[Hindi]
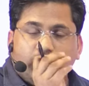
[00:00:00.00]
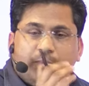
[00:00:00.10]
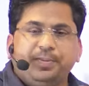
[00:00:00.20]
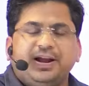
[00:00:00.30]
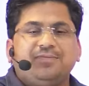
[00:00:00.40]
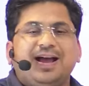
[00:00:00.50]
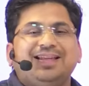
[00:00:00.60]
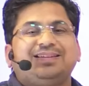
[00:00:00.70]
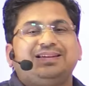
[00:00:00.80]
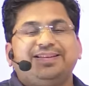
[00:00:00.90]
टॉपिक
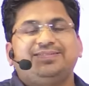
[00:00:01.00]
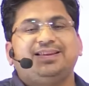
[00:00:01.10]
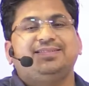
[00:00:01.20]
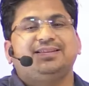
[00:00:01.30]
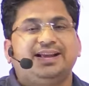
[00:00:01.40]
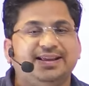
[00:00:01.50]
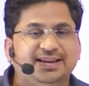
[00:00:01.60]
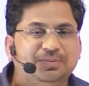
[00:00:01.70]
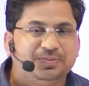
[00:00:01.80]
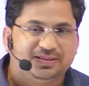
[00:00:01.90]
वाइज टेस्ट सीरीज
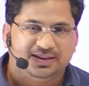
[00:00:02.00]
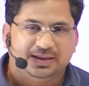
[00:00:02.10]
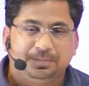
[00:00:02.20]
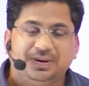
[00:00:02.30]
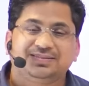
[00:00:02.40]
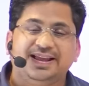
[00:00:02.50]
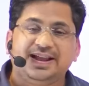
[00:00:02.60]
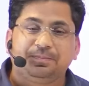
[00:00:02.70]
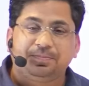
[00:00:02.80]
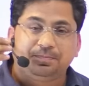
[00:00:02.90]
कहीं नहीं मिल रही है
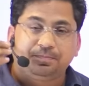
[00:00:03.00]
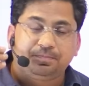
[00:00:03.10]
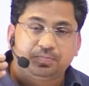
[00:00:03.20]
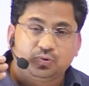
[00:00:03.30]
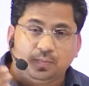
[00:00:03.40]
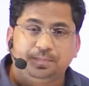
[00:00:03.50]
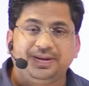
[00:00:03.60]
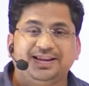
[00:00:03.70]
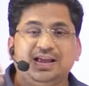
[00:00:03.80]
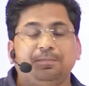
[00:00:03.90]
प्रत्येक
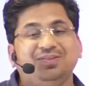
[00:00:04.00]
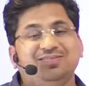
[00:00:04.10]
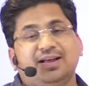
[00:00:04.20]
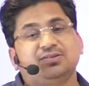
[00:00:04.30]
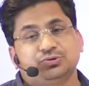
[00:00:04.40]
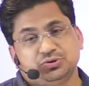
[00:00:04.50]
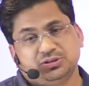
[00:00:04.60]
टॉपिक के पचास